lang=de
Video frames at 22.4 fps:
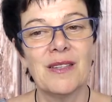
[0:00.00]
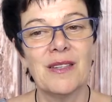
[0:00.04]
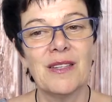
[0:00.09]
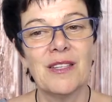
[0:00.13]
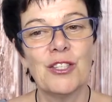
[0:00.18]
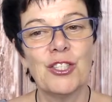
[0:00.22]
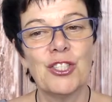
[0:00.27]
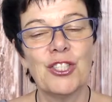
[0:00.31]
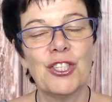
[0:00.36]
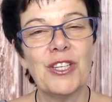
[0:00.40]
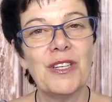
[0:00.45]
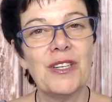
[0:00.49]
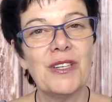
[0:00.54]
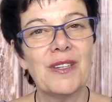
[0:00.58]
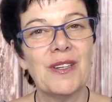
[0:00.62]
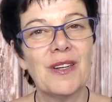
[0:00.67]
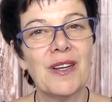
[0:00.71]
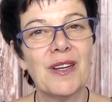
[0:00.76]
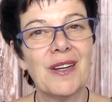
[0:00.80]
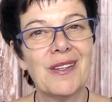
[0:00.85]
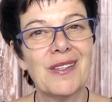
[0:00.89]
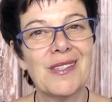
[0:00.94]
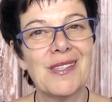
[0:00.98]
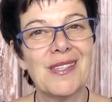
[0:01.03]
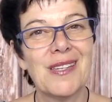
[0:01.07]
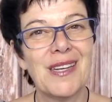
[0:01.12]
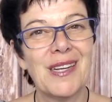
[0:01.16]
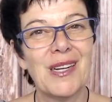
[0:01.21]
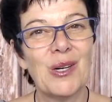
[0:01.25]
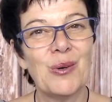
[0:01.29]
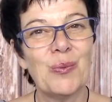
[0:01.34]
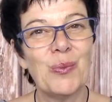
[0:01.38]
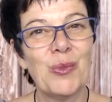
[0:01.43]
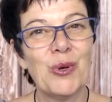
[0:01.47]
Geschichte
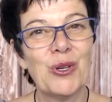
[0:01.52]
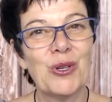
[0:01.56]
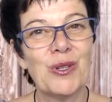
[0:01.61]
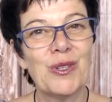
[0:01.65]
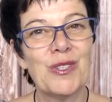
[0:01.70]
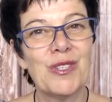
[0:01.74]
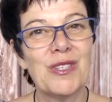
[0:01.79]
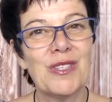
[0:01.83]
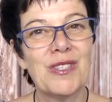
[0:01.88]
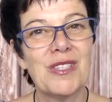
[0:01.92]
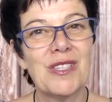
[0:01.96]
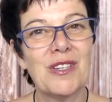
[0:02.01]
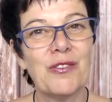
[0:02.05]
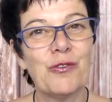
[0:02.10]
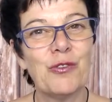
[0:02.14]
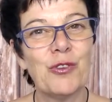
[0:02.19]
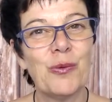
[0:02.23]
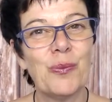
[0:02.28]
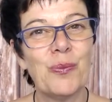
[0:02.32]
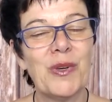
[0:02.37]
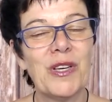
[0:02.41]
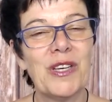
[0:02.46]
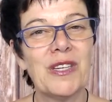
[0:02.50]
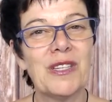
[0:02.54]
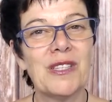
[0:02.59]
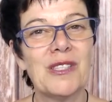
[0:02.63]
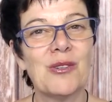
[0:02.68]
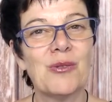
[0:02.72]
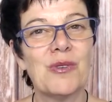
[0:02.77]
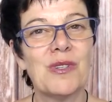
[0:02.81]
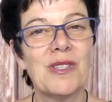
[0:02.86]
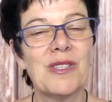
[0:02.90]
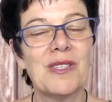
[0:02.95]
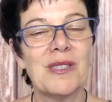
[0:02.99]
erzählen möchte, die für mich
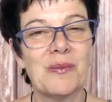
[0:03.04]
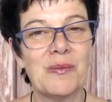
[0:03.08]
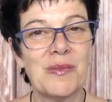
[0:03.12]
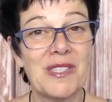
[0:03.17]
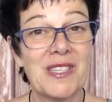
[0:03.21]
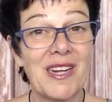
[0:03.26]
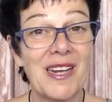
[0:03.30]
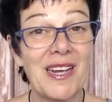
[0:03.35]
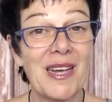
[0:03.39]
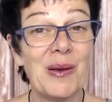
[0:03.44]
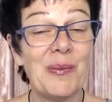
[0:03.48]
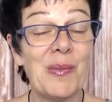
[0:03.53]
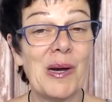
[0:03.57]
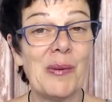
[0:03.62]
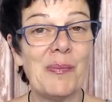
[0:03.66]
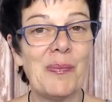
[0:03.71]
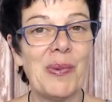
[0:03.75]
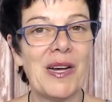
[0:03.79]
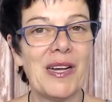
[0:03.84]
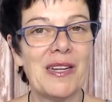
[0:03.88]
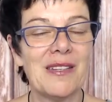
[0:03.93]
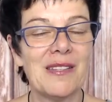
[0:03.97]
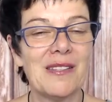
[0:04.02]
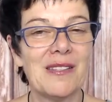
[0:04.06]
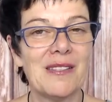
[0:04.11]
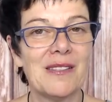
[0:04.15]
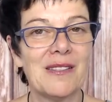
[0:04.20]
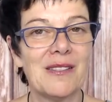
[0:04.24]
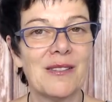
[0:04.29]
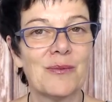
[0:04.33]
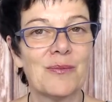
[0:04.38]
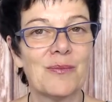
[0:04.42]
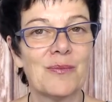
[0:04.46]
zu diesem Thema passt.